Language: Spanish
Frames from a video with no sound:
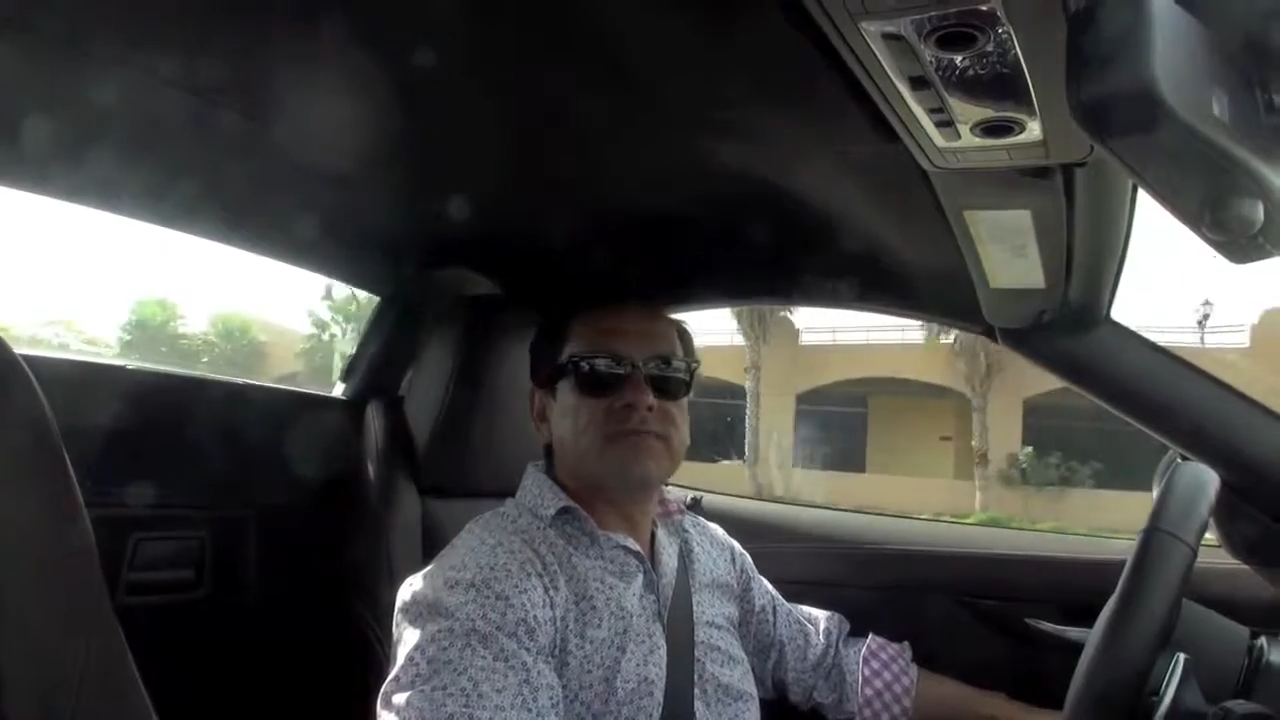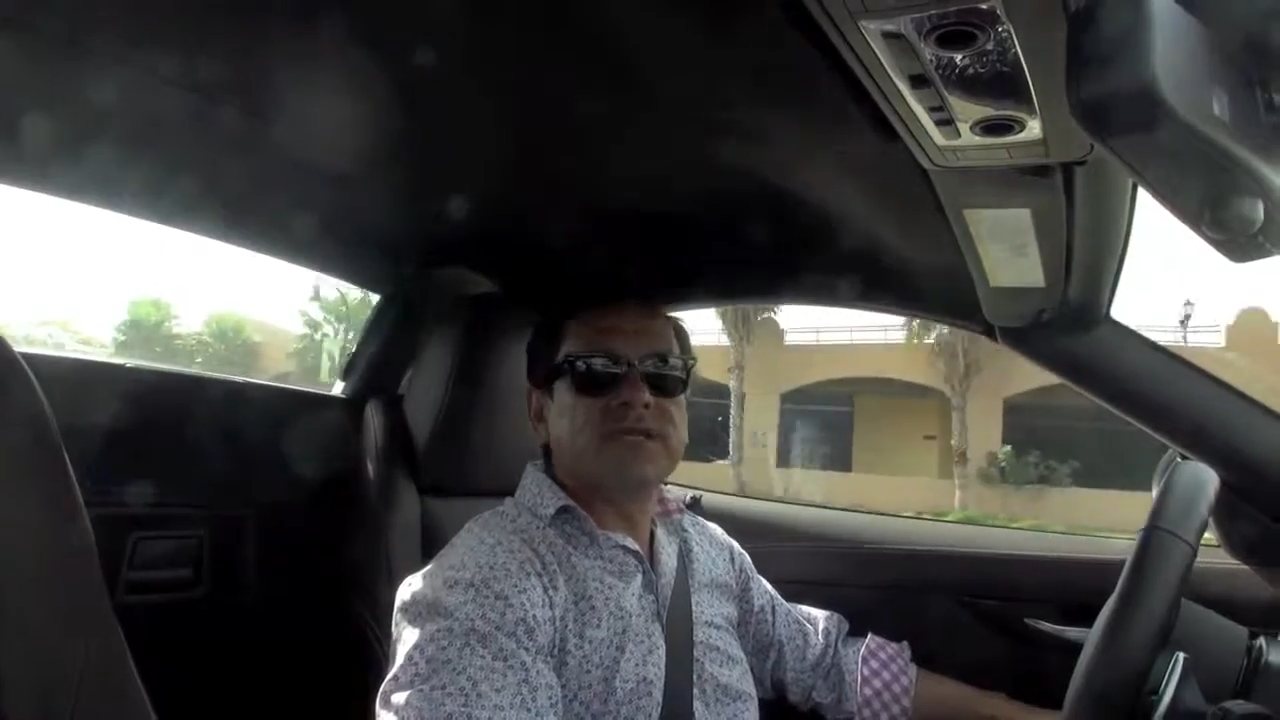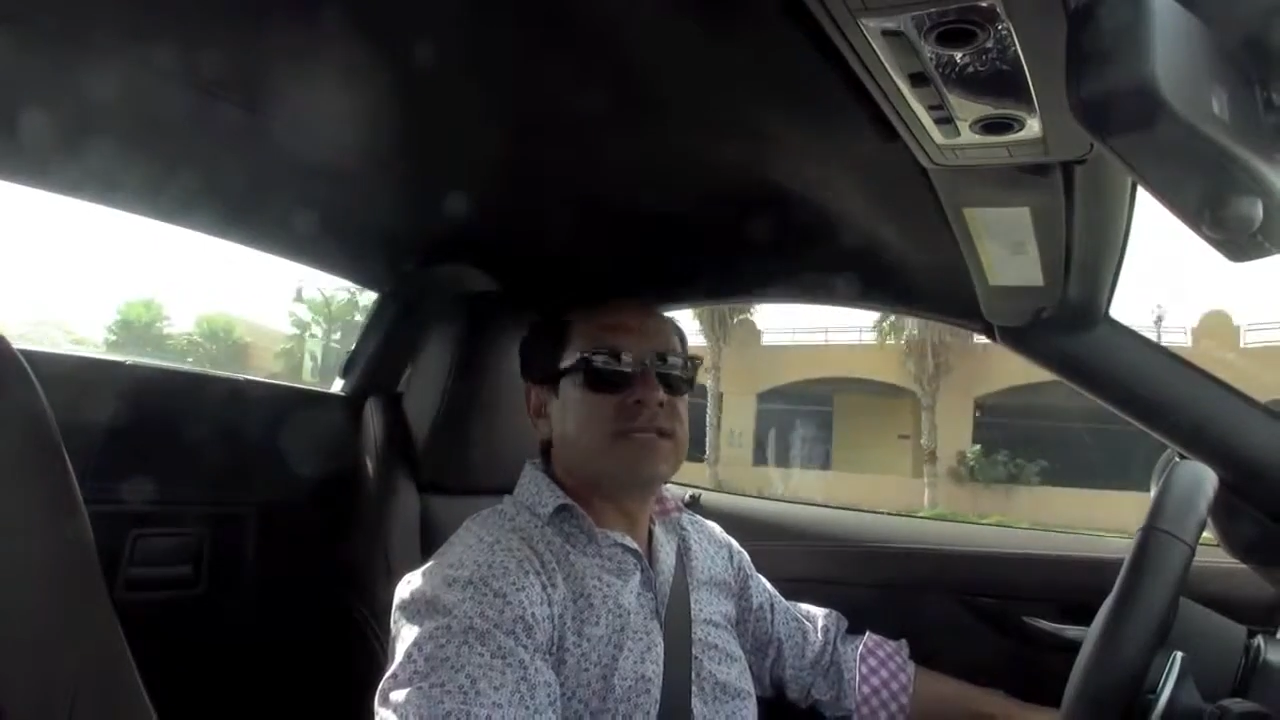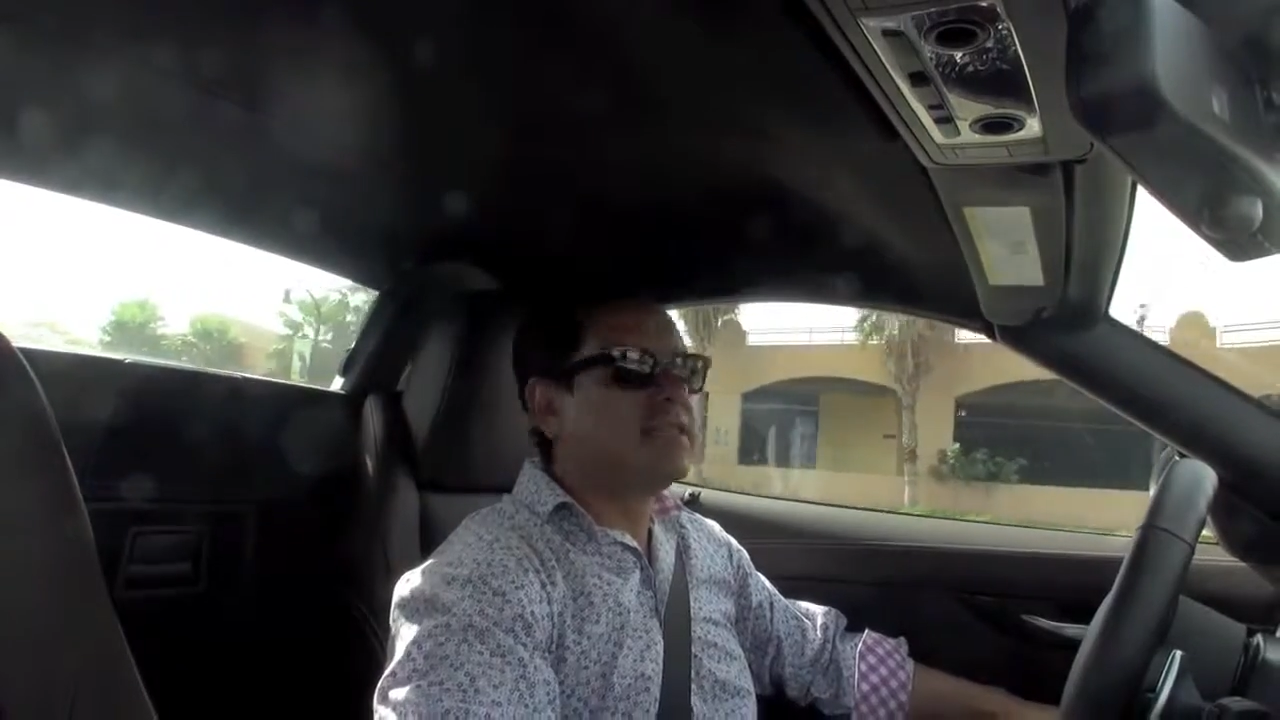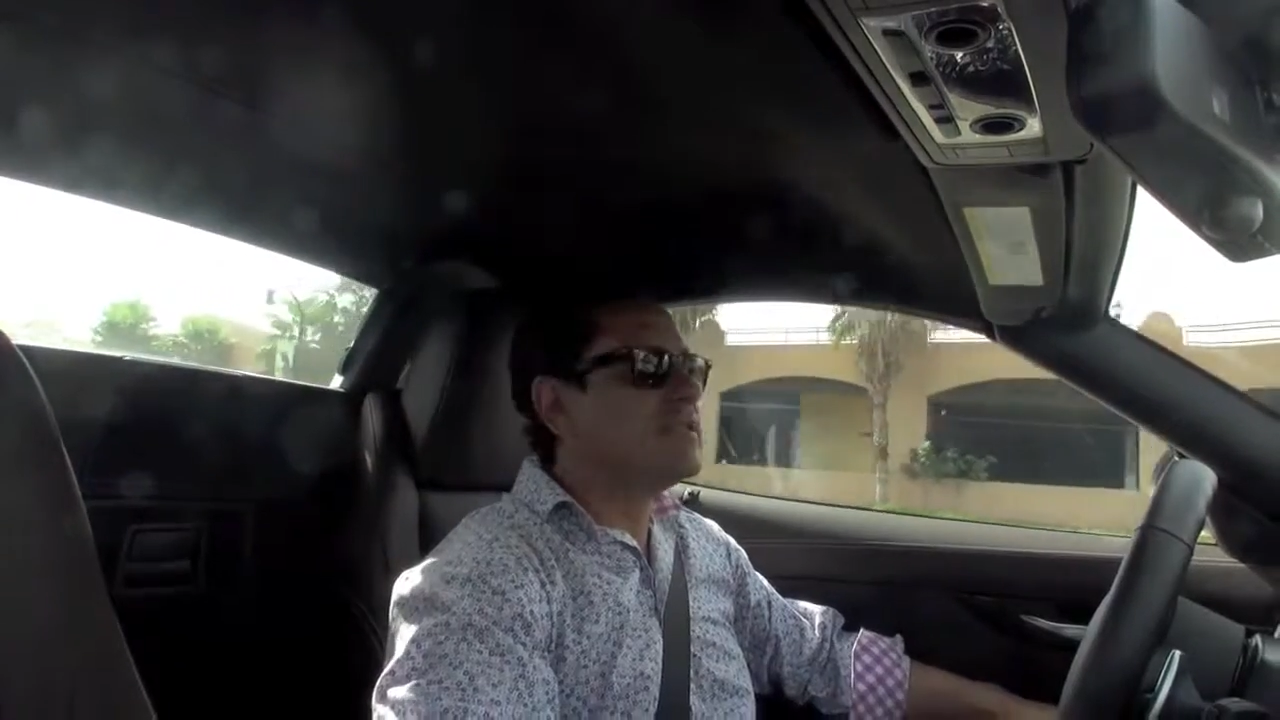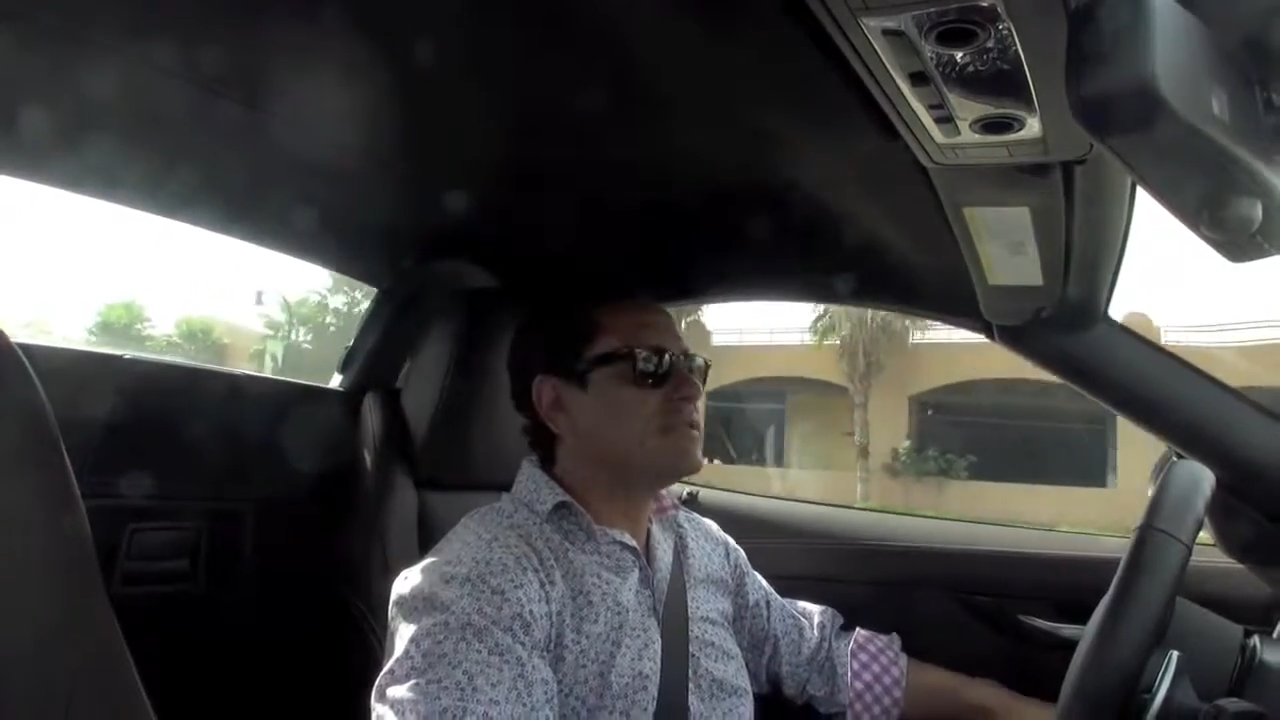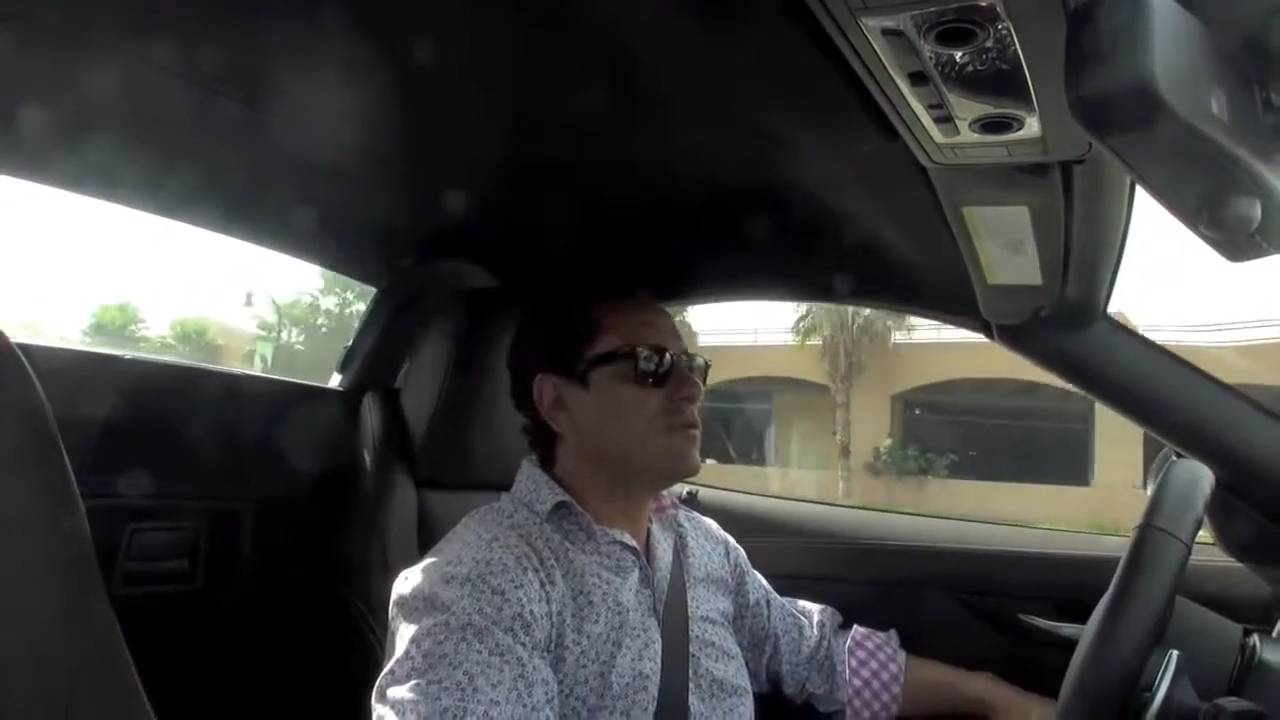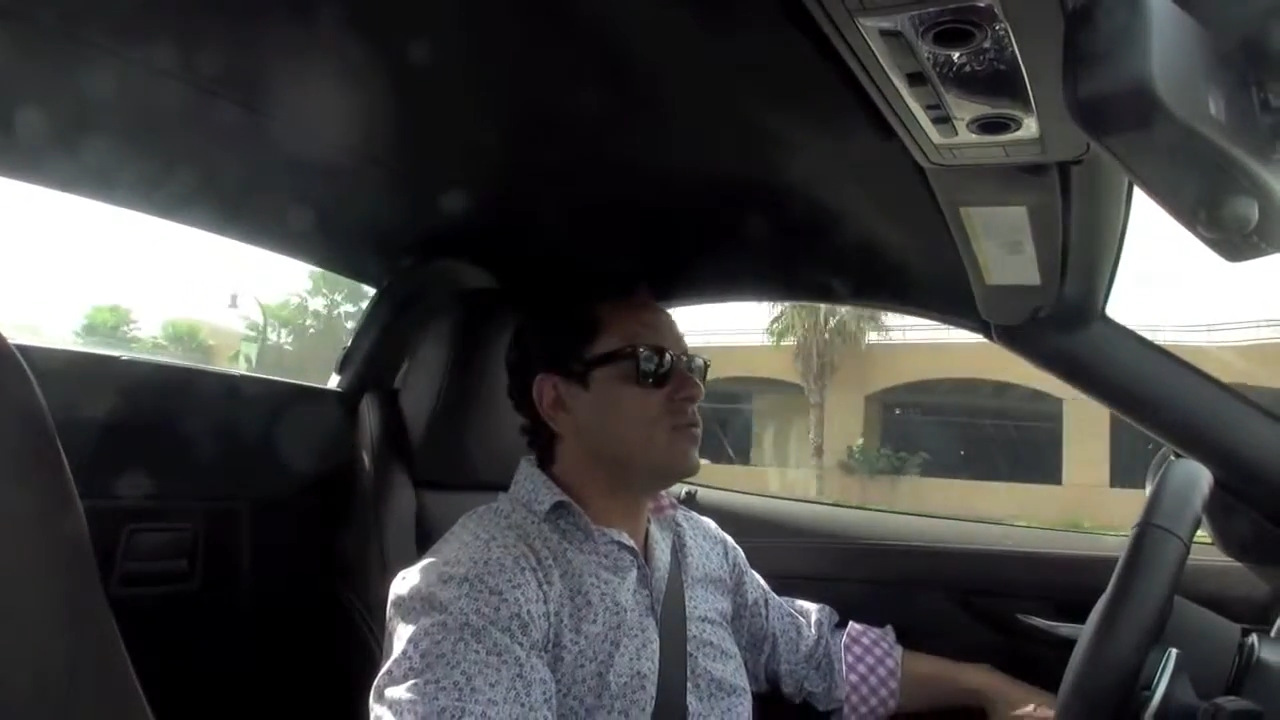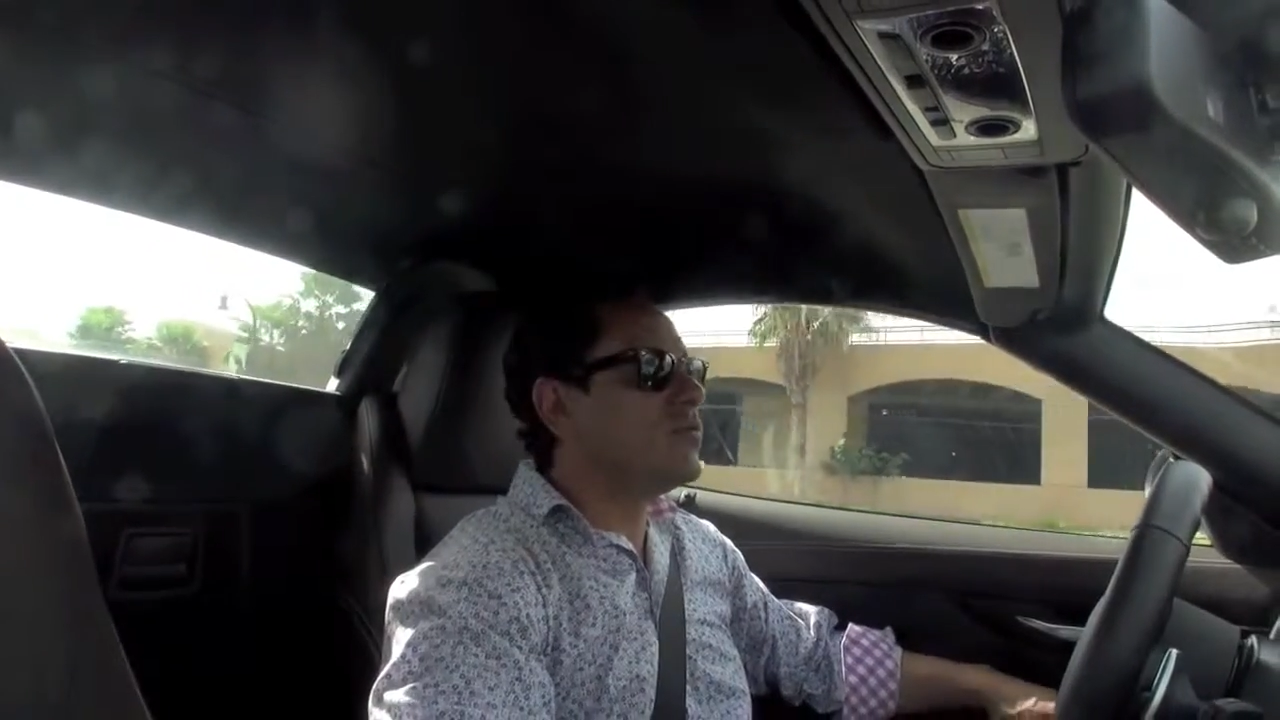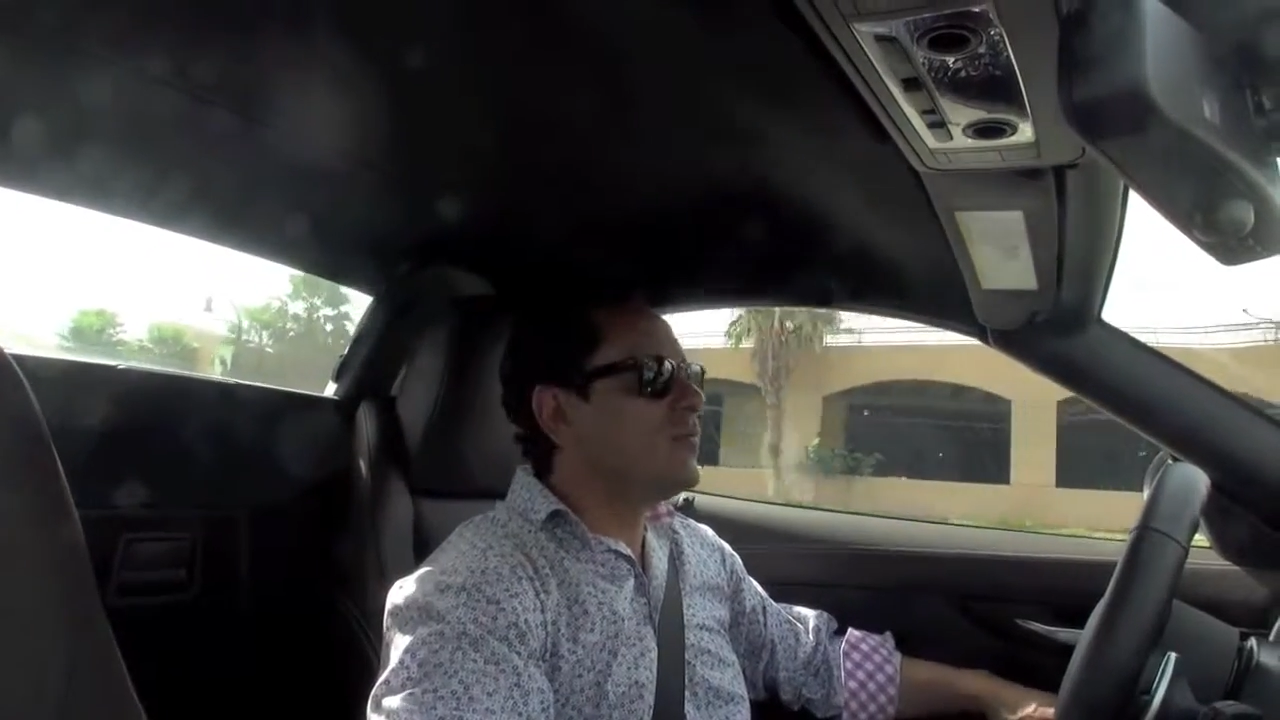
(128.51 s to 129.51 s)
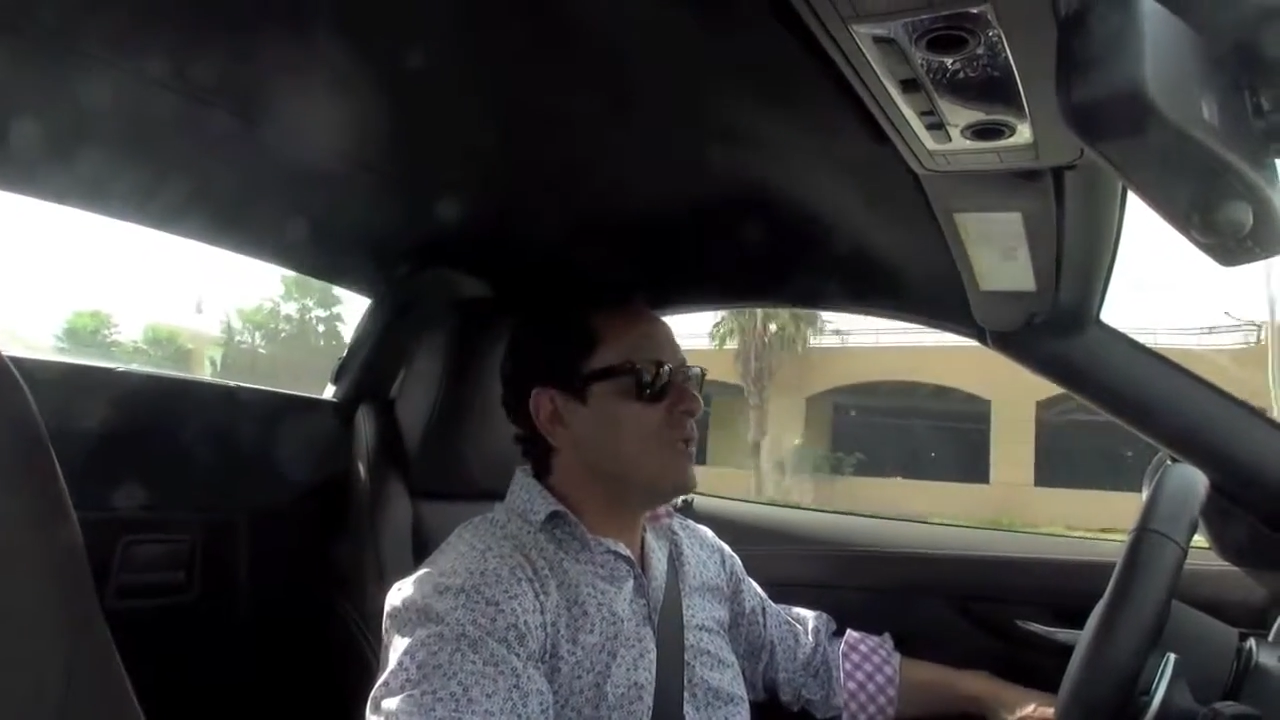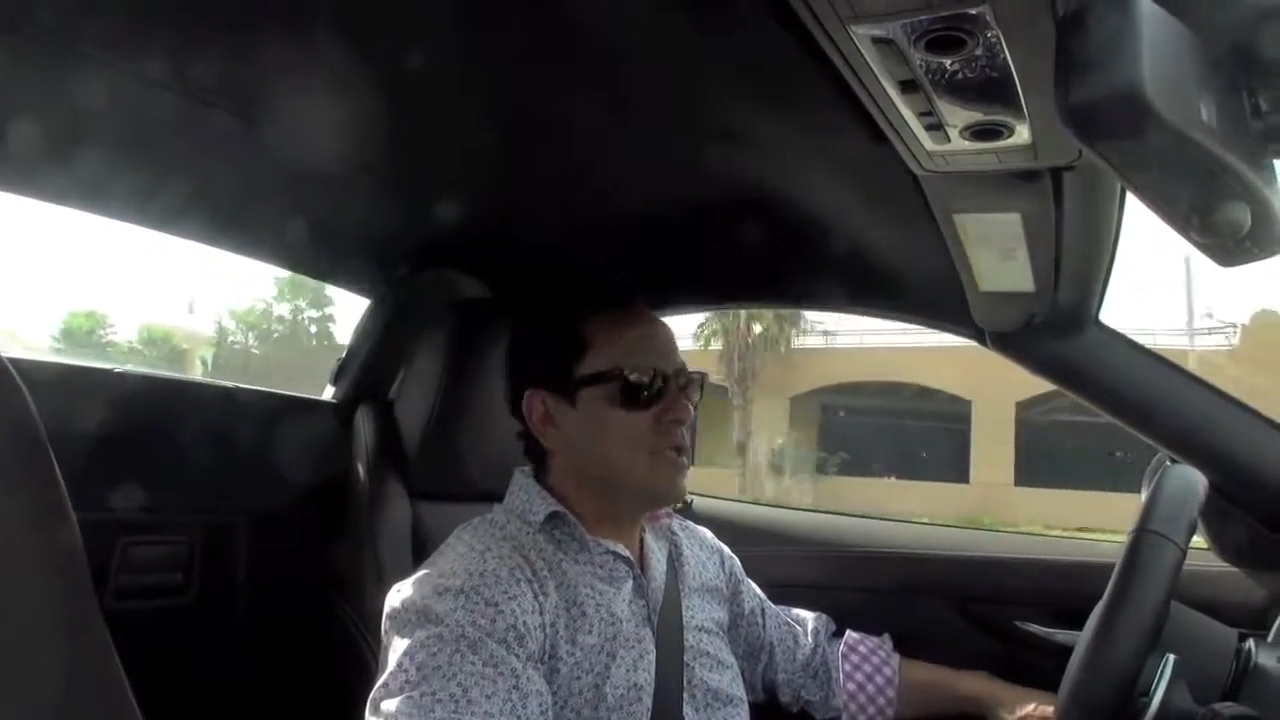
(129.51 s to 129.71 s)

bastante seguro.